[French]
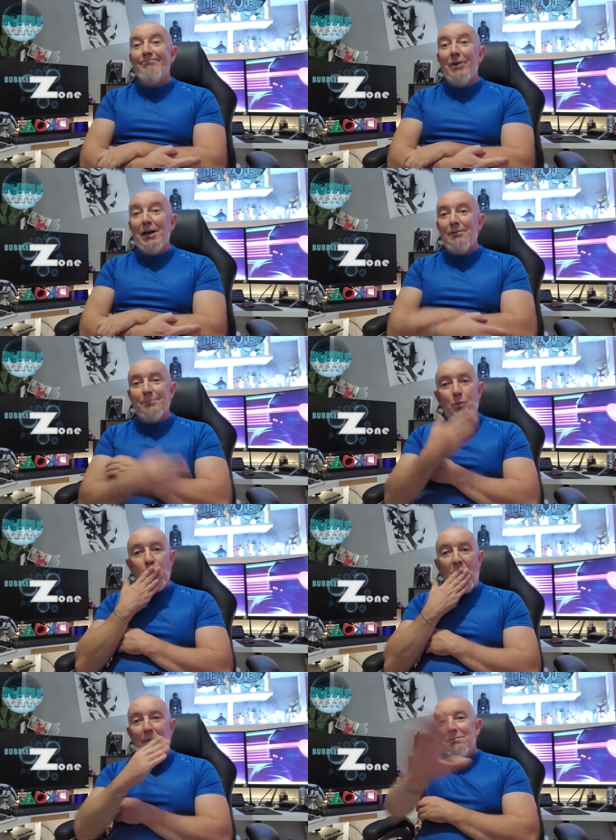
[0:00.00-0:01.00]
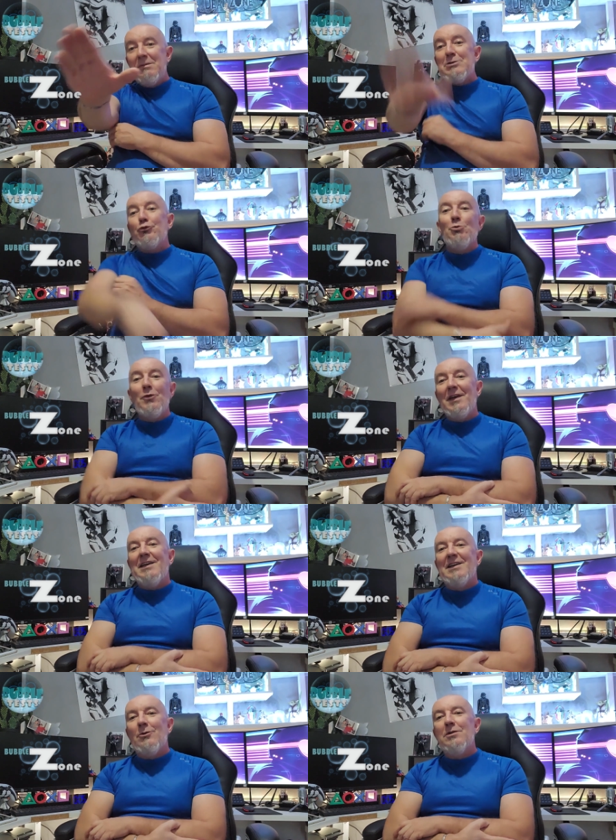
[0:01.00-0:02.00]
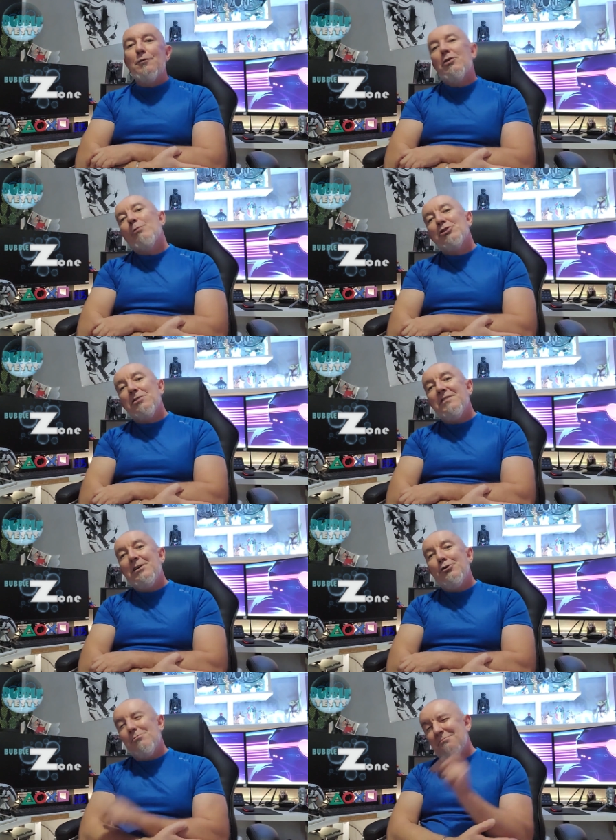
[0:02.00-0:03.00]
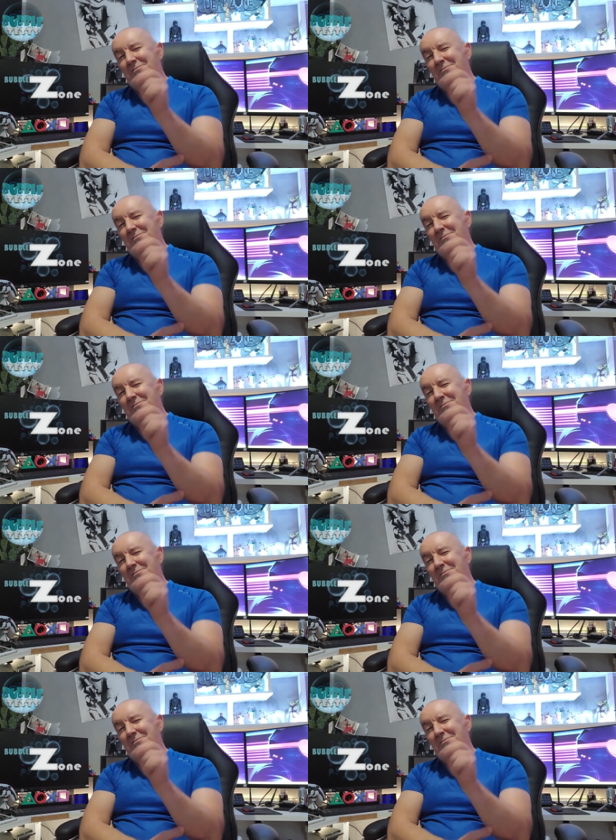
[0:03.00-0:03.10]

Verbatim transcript: Voilà, bisous tout le monde et à rendez-vous pour la prochaine vidéo.